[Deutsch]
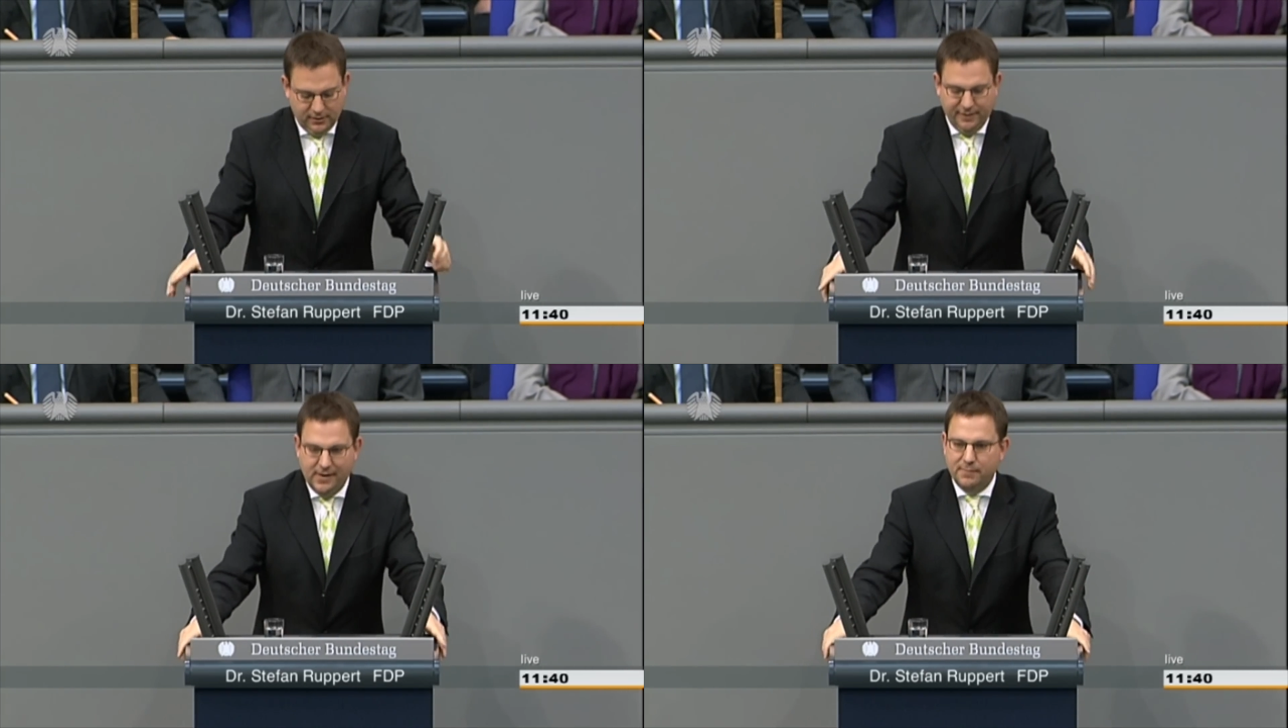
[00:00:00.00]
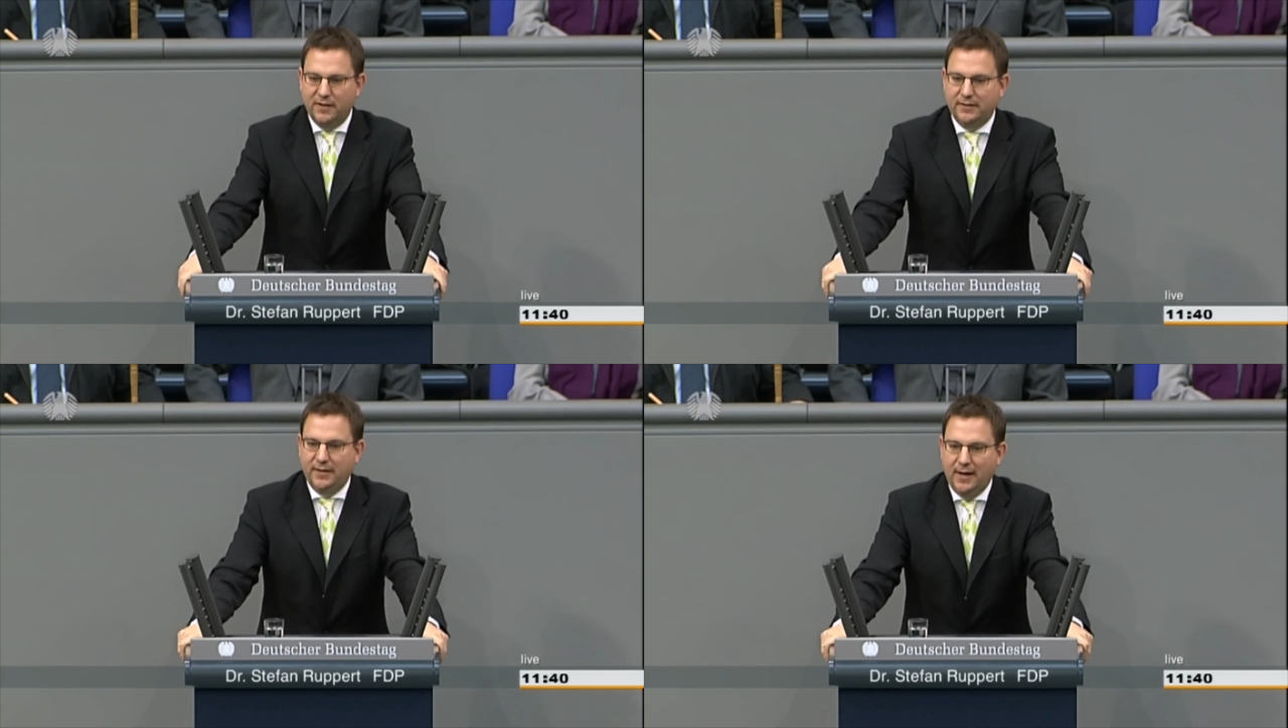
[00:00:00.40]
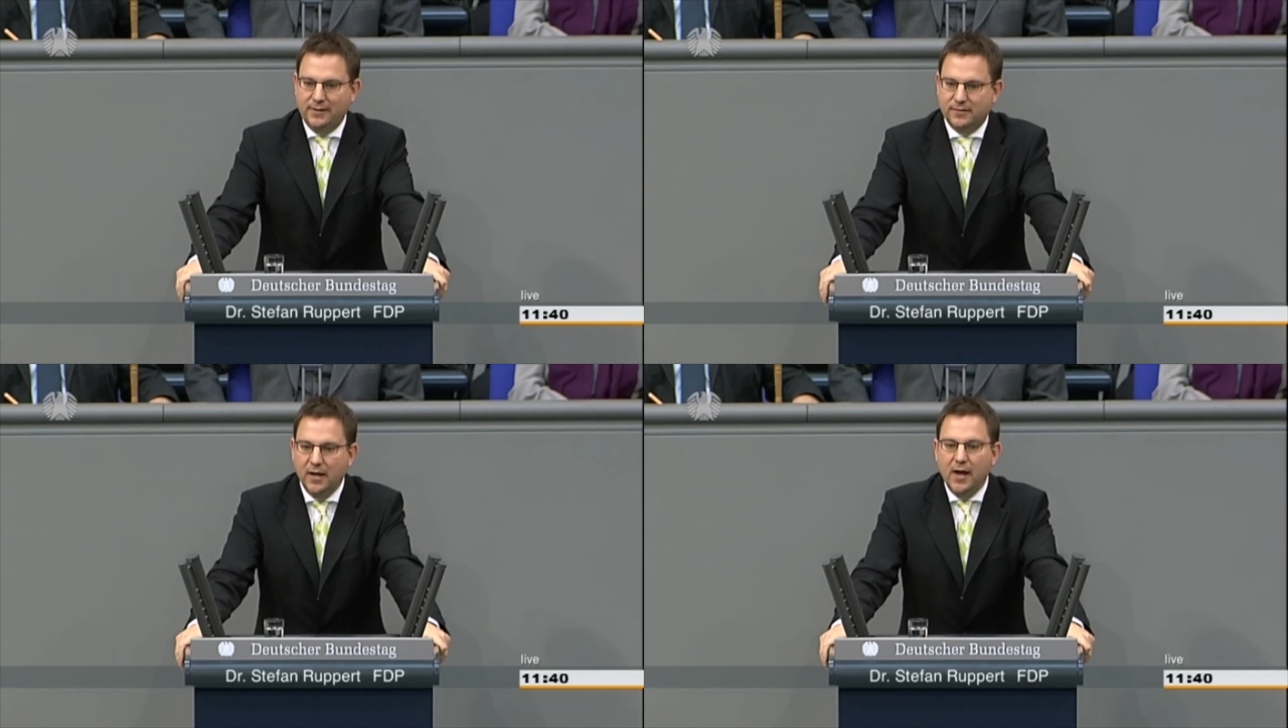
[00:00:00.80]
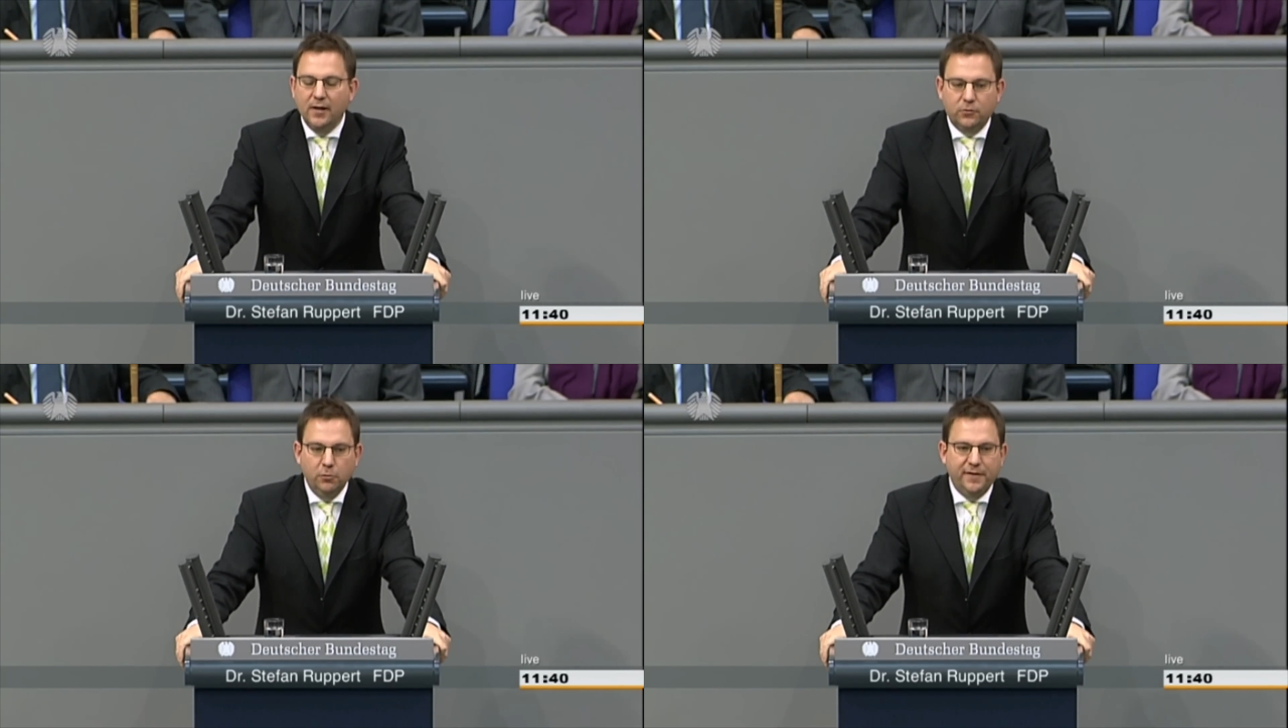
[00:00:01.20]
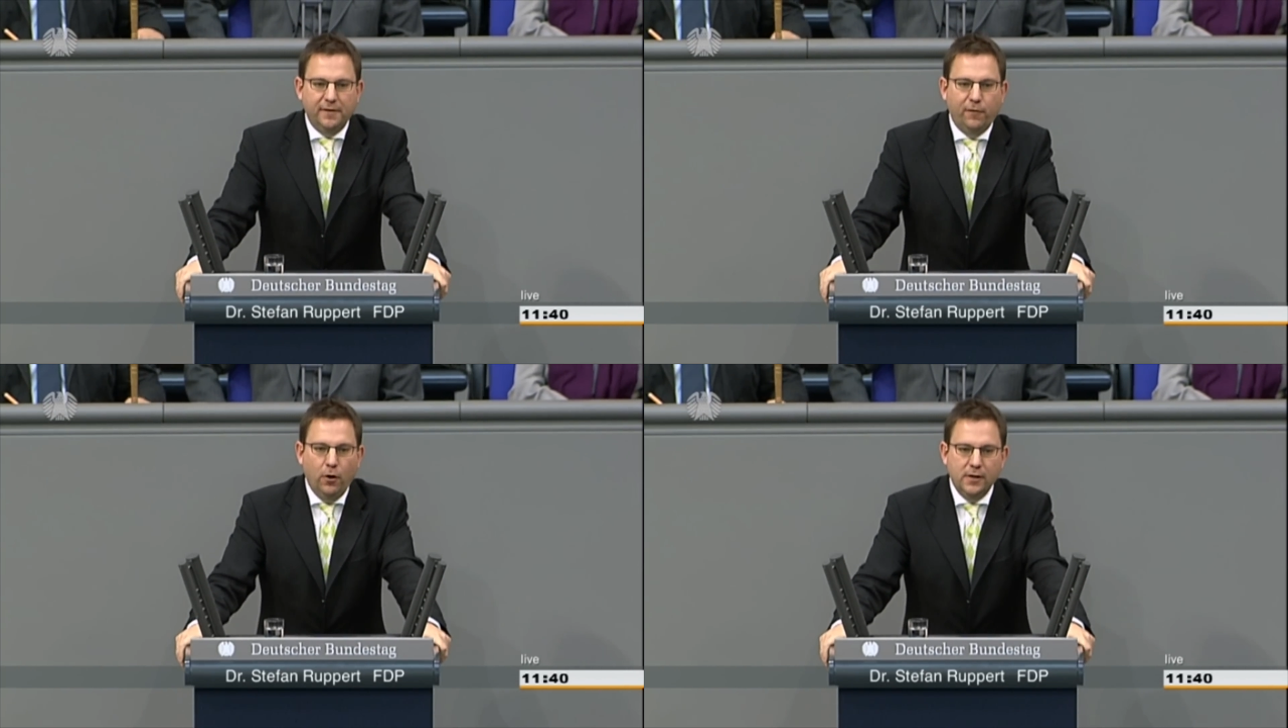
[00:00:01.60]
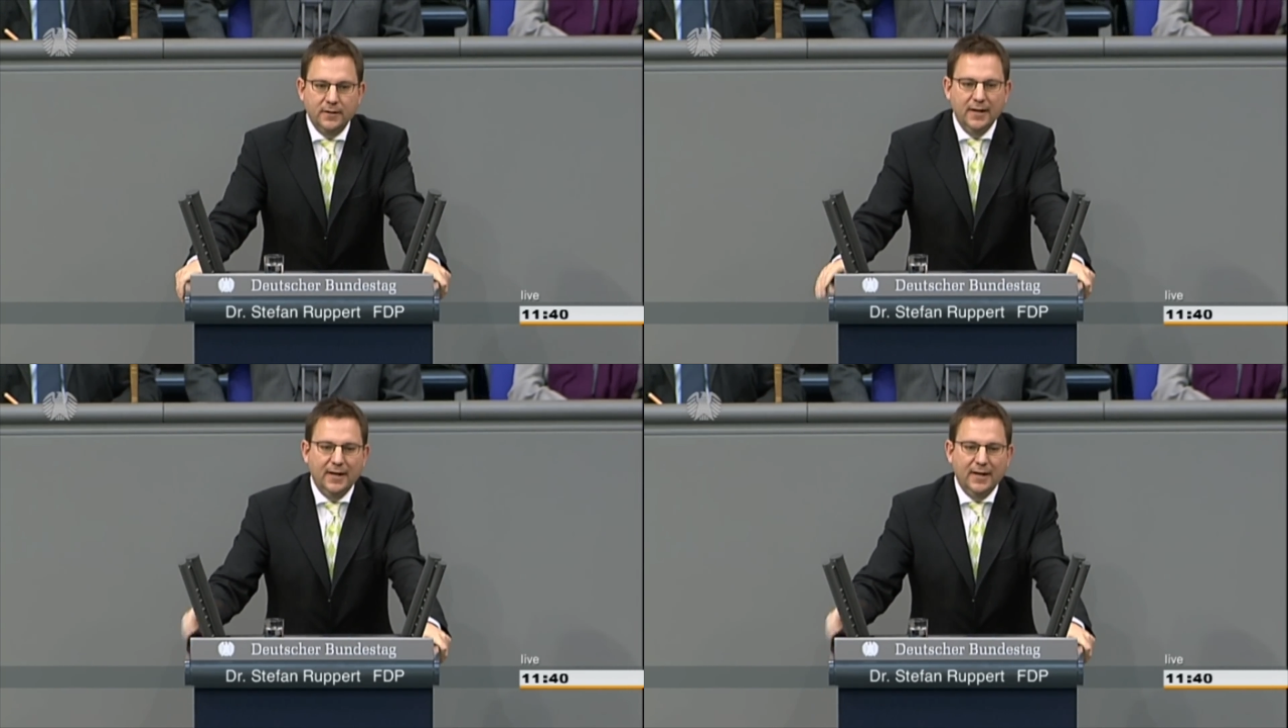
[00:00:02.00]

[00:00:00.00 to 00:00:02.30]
Quellenmaterials zu verfolgen.